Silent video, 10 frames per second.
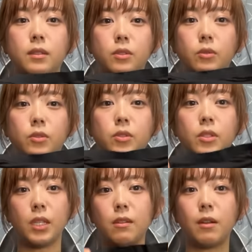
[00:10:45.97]
その
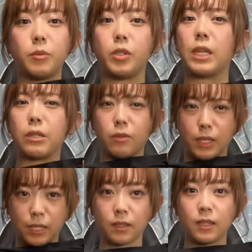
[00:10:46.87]
釣りには向いてるの
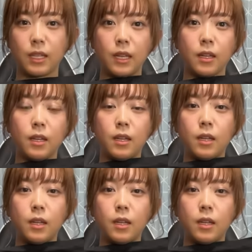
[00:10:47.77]
かなって